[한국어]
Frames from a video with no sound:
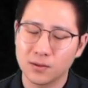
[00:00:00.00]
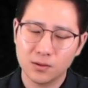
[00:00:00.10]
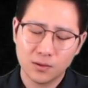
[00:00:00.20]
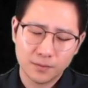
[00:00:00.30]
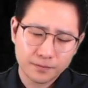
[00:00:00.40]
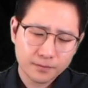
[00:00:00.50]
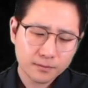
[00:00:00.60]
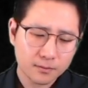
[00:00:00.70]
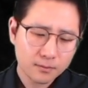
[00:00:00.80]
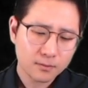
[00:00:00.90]
그래서
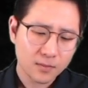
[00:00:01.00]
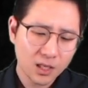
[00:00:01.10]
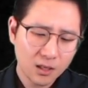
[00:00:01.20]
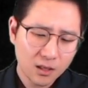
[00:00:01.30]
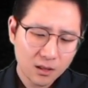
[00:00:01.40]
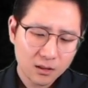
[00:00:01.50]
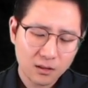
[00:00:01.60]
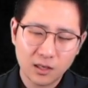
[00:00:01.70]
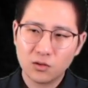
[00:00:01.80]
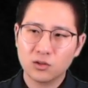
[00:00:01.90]

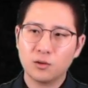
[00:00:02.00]
디렉터랑